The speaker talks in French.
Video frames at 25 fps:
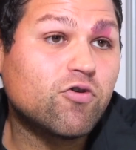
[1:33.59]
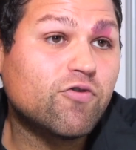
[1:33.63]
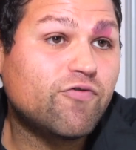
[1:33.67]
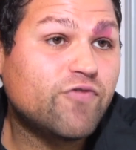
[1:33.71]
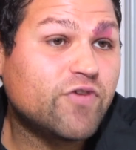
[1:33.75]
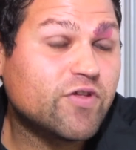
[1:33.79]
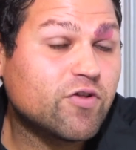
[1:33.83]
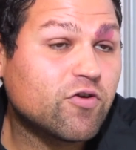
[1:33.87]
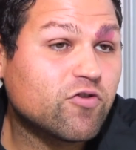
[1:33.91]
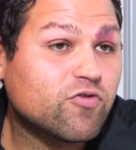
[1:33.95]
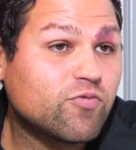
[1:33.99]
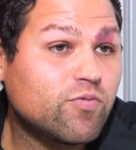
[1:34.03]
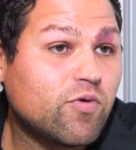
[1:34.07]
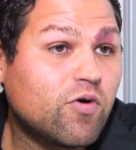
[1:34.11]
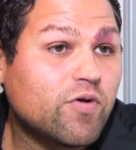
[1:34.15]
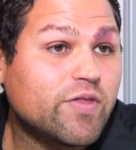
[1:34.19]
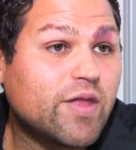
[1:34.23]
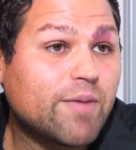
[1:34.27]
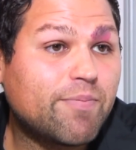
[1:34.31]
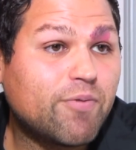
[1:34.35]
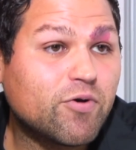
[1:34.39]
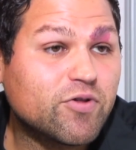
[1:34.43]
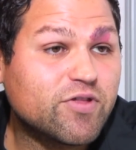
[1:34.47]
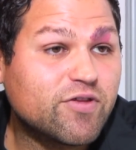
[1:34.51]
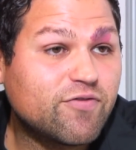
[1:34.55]
le financement, on
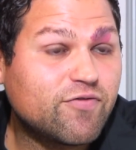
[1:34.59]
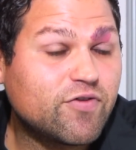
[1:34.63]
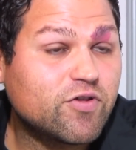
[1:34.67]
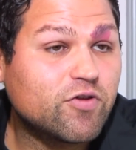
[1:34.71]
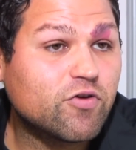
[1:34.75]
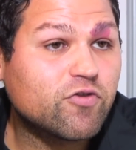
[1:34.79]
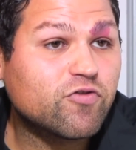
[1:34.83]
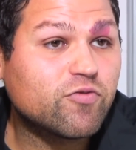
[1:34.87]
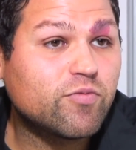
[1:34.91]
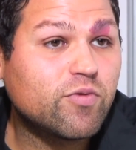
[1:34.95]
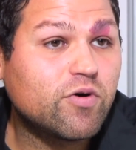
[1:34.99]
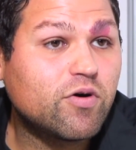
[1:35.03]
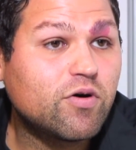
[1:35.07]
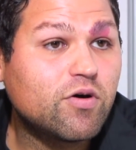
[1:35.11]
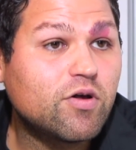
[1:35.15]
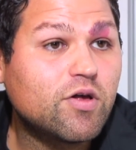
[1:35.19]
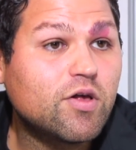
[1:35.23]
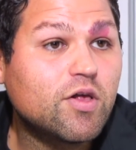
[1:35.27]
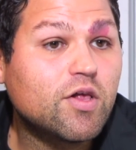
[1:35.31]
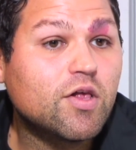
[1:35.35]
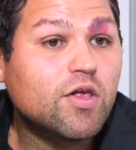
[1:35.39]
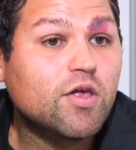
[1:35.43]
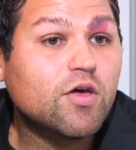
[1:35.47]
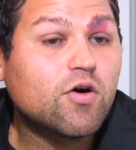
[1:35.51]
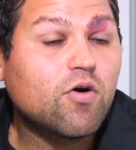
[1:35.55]
apporte des financements
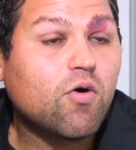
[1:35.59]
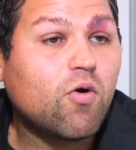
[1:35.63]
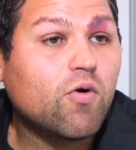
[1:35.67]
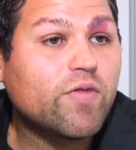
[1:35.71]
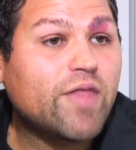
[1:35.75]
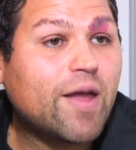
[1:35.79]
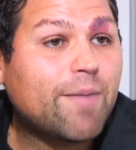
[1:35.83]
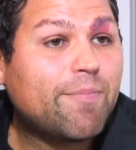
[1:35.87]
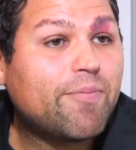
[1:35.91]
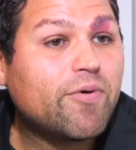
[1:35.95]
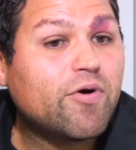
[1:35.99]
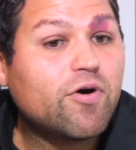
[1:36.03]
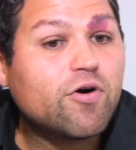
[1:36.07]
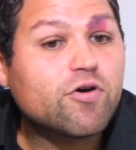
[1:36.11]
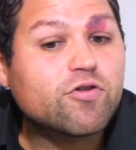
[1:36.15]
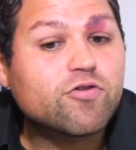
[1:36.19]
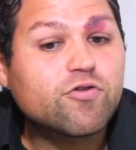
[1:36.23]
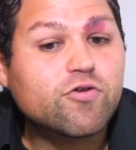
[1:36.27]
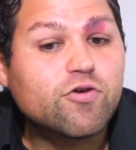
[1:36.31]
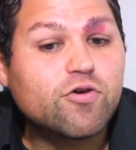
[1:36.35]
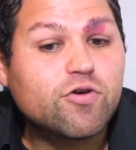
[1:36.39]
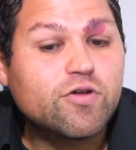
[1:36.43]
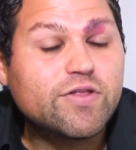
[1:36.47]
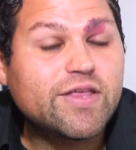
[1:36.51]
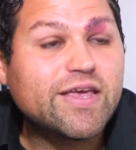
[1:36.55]
on apporte
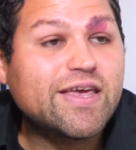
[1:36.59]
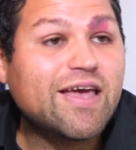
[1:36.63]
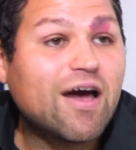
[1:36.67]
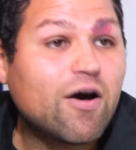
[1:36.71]
euh, des